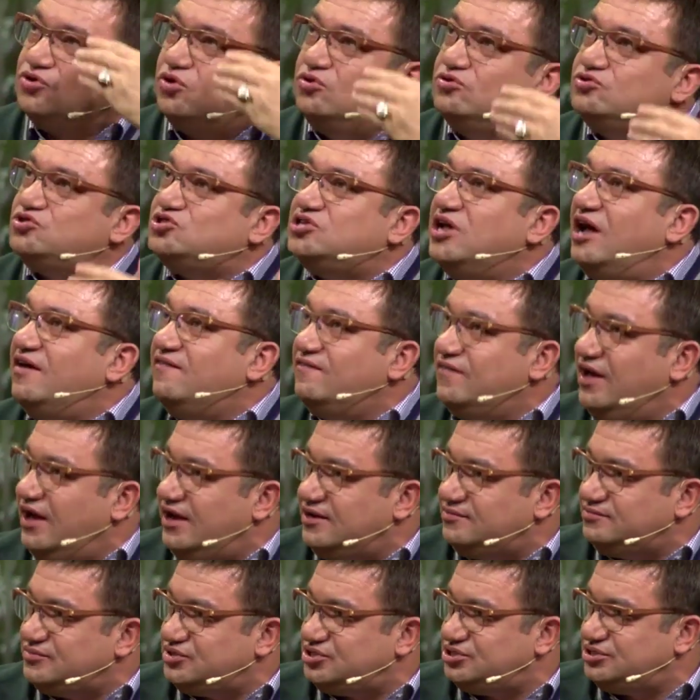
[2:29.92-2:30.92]
doğuştan
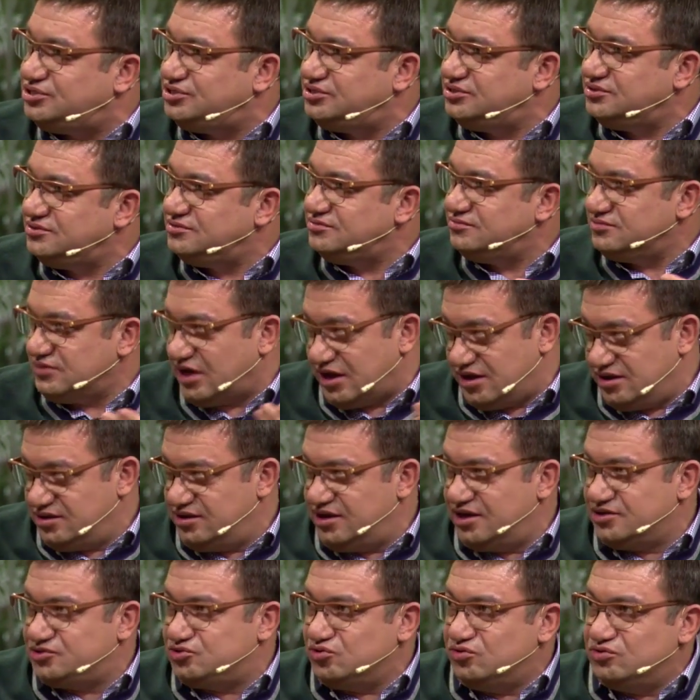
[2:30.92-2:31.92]
vermiş. Ha?
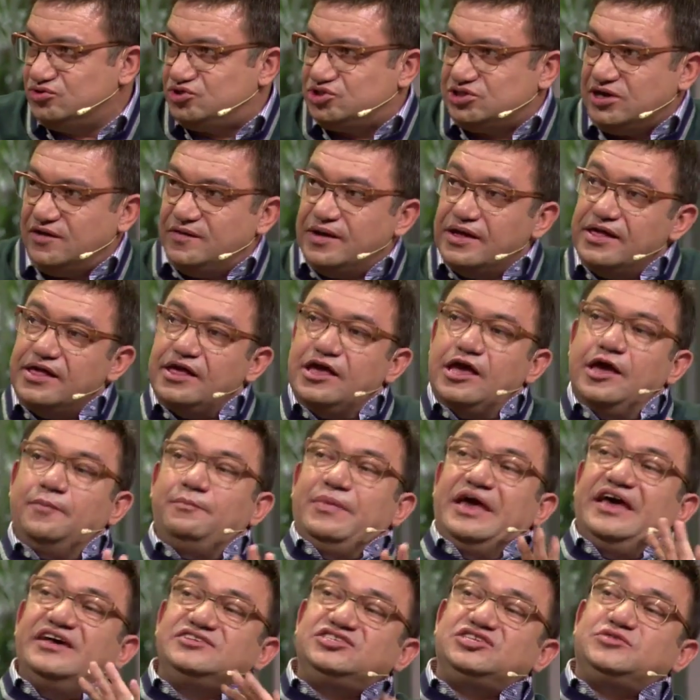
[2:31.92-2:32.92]
Allah doğuştan. Bir şey çok
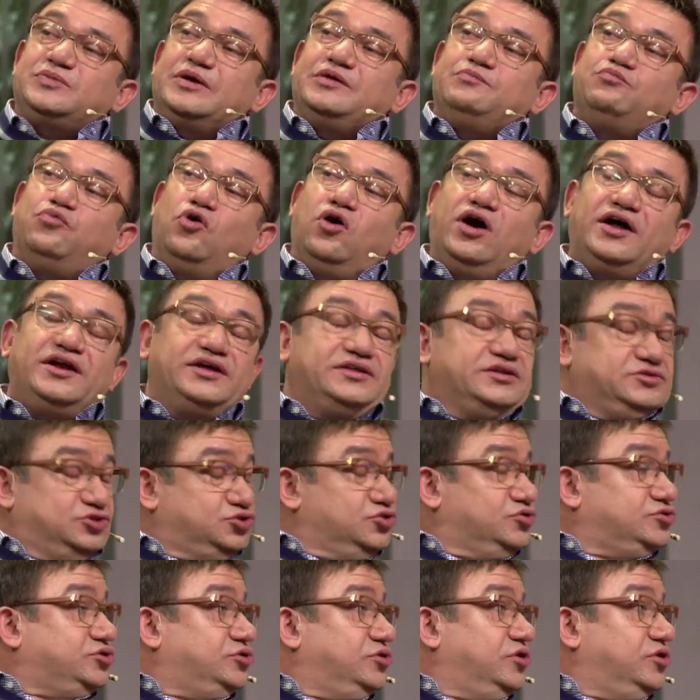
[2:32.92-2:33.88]
Beyazıt kilo Bey ver- bu arada çok